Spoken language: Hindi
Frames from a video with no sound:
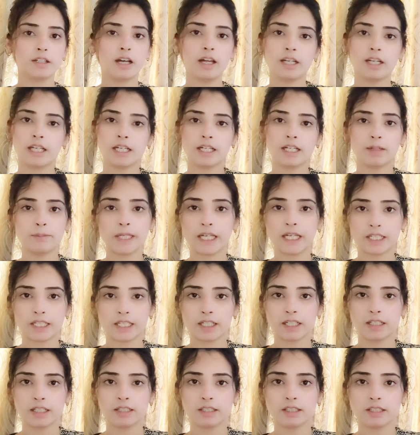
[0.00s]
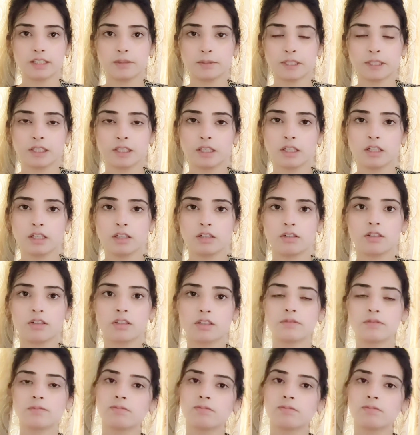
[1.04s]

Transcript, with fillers: हर एक का बैग निकालती थी मैं और